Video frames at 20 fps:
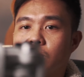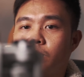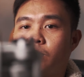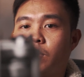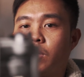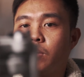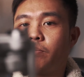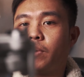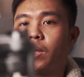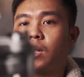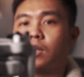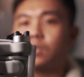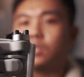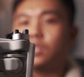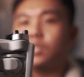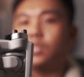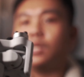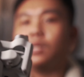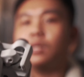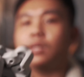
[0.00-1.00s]
May belt
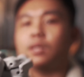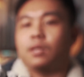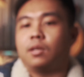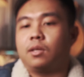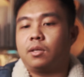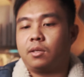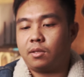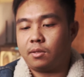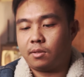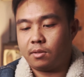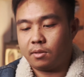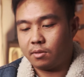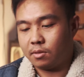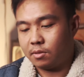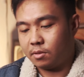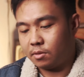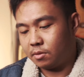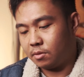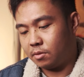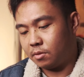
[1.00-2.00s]
siya
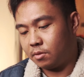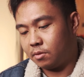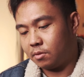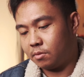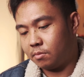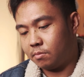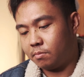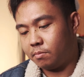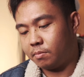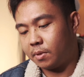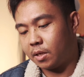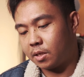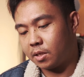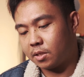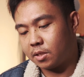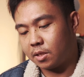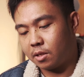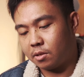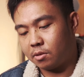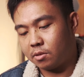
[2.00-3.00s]
para
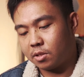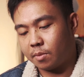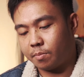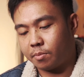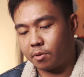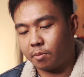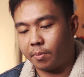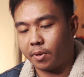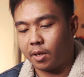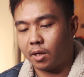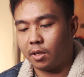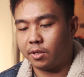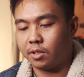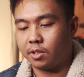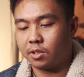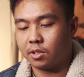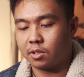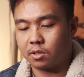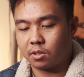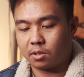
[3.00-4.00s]
sa ano sa
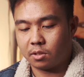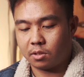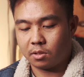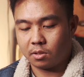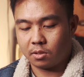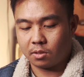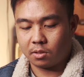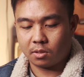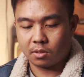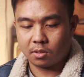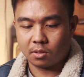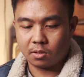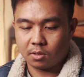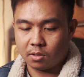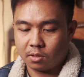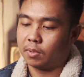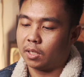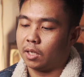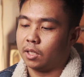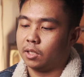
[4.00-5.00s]
propellers
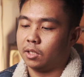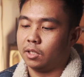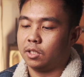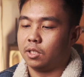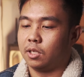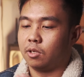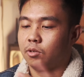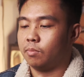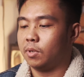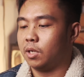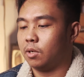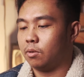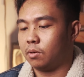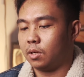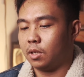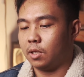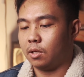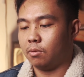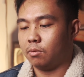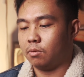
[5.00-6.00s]
para hindi siya
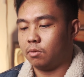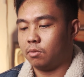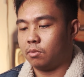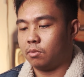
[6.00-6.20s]
gumalaw-galaw.